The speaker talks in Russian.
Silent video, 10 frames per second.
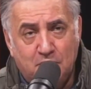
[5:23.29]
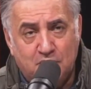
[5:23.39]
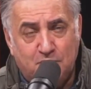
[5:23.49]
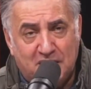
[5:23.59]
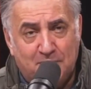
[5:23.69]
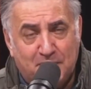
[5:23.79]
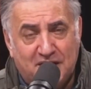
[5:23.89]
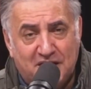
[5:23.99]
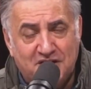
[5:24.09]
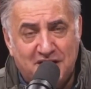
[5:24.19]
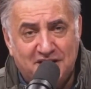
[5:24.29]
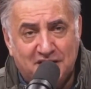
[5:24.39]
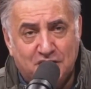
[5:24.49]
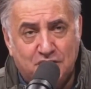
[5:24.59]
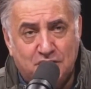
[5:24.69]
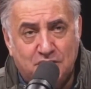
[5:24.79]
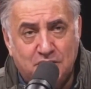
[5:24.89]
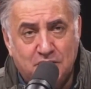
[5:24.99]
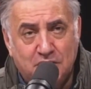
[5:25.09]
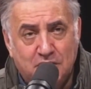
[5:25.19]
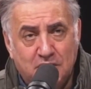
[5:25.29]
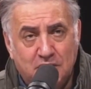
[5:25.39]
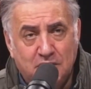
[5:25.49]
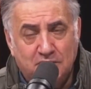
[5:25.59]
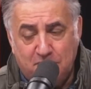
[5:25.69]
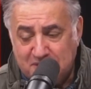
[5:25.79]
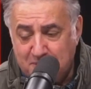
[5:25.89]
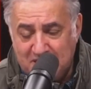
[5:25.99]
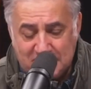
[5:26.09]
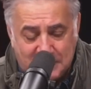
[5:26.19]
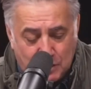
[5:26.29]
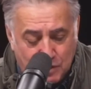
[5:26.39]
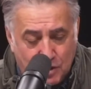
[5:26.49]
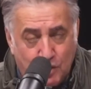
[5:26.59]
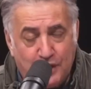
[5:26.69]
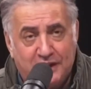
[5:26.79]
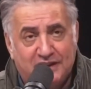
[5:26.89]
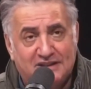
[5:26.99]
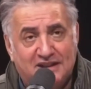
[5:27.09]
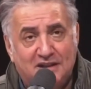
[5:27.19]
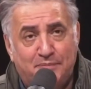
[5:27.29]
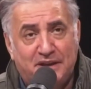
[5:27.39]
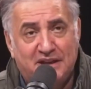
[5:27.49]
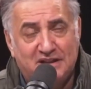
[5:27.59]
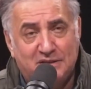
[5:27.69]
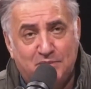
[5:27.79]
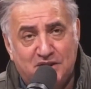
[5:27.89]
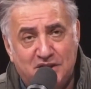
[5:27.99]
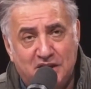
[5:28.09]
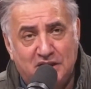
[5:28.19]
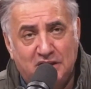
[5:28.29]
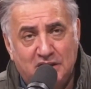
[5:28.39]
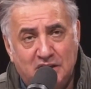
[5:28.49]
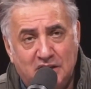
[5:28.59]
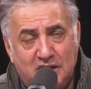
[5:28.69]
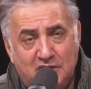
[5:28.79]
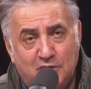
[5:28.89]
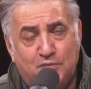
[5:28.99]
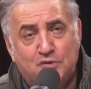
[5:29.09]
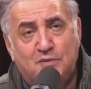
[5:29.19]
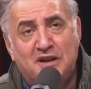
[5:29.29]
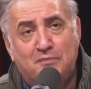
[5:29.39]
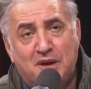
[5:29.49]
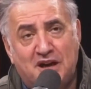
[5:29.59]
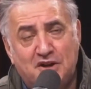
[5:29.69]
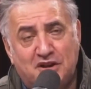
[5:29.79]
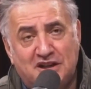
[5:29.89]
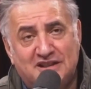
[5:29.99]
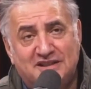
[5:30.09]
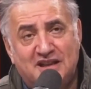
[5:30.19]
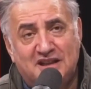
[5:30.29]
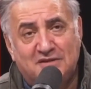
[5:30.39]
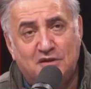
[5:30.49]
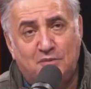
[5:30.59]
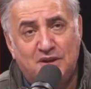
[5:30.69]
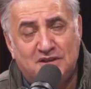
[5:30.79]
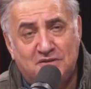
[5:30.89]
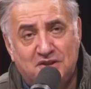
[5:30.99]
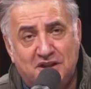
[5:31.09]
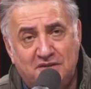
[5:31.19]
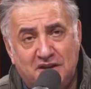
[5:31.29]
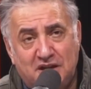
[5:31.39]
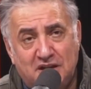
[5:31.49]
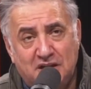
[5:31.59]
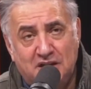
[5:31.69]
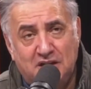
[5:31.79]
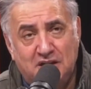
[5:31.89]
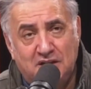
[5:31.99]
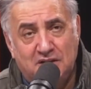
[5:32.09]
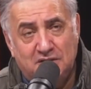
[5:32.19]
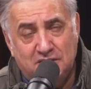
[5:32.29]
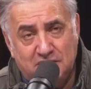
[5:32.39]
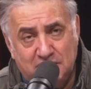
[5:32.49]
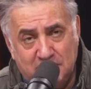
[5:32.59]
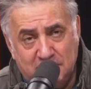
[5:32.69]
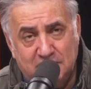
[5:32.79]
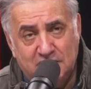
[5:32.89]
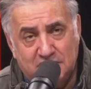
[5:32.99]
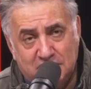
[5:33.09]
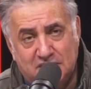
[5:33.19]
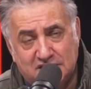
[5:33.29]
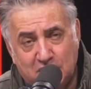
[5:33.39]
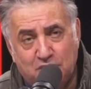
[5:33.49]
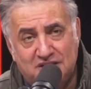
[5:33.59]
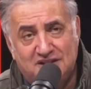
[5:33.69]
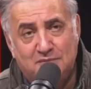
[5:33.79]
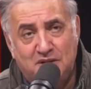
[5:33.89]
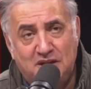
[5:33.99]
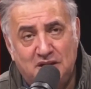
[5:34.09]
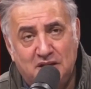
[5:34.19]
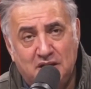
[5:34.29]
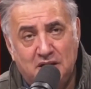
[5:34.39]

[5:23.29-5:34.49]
Может, пора прекращать это? Вы посмотрите, какое горе достало предательство Пашиняна. Вот пусть по нам покажет, как останки своего близкого человека э, значит, достают из земли